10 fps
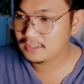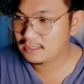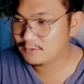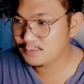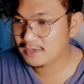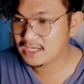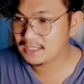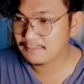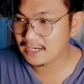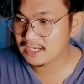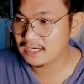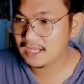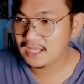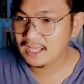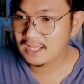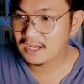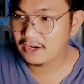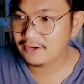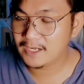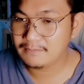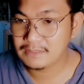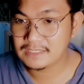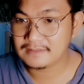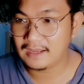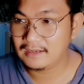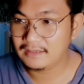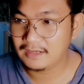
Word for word: Alam niyo, parang, parang R&B style